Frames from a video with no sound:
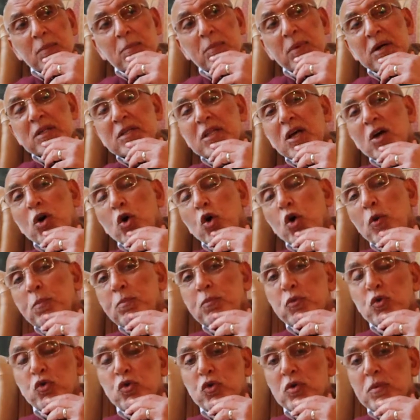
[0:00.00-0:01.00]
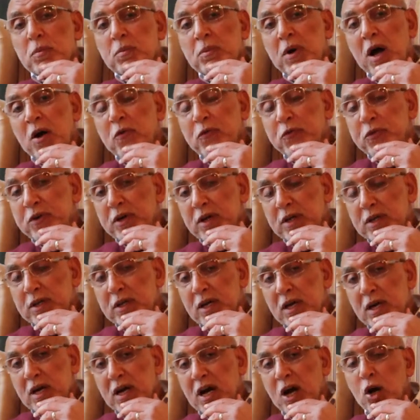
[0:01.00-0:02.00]
مدى حبه
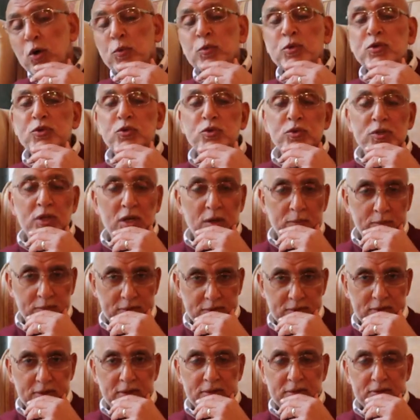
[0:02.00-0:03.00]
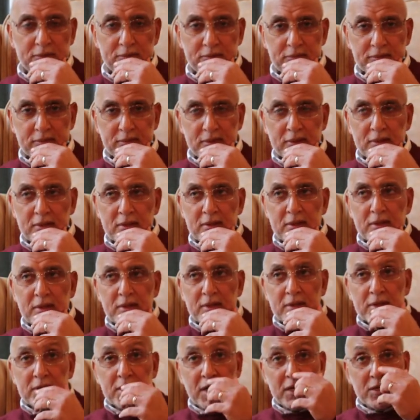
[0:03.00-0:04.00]
بافريقيا او بالسودان بالذات
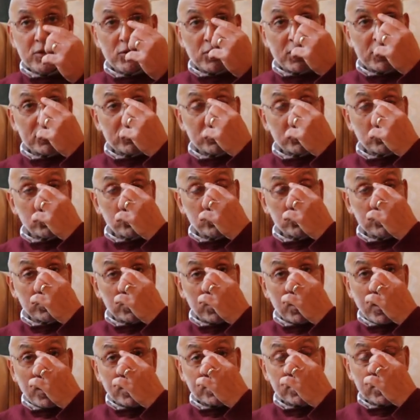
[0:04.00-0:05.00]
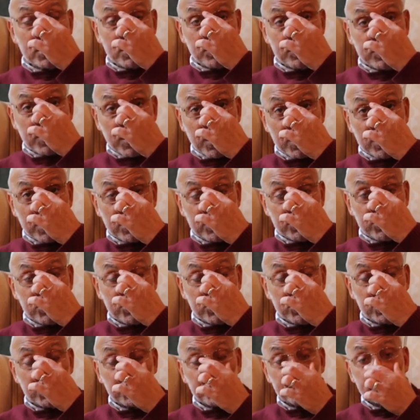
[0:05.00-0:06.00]
يعني قد تكون الاصل بتاع جدي
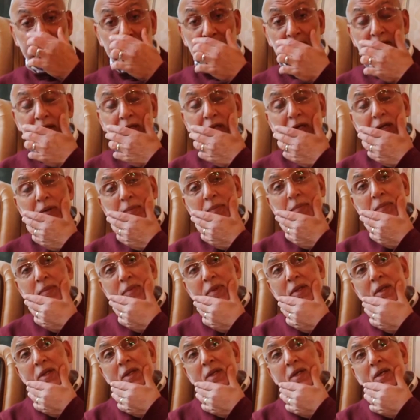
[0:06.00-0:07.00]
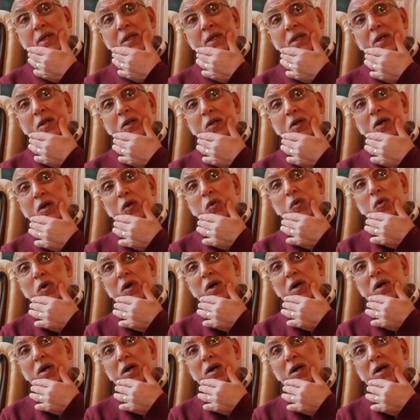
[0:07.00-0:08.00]
الشيخ حسين ده اللي
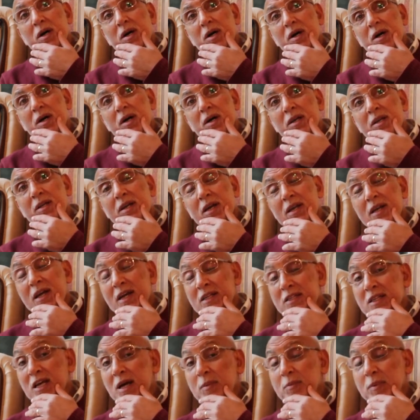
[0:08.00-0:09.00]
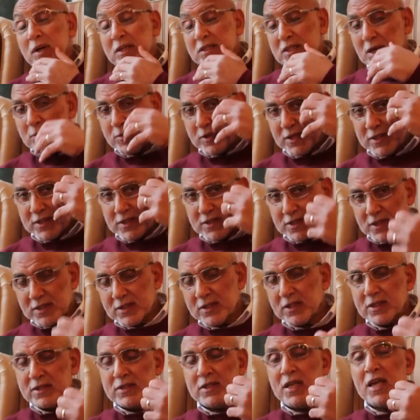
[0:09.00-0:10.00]
هو آه، اللي كان ادهم ادهم يعني
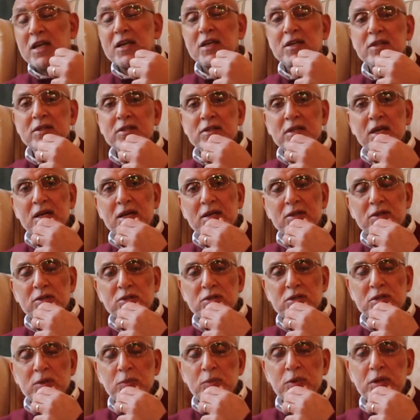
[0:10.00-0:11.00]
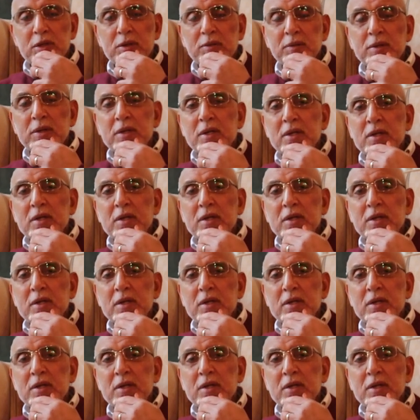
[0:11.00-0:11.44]
داكن داكن السمره